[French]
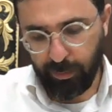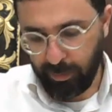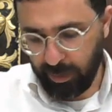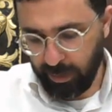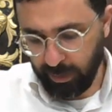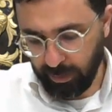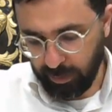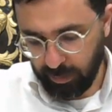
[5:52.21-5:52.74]

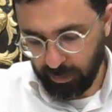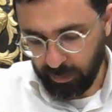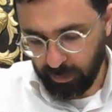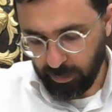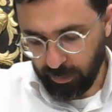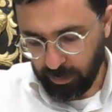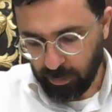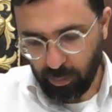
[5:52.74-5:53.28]
Meir.
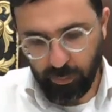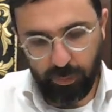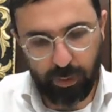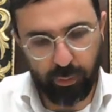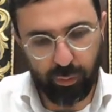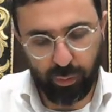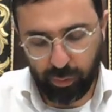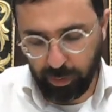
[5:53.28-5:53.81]
On va voir
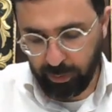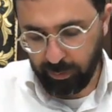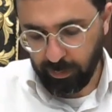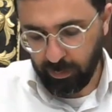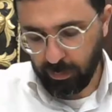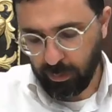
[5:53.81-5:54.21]
tout de suite.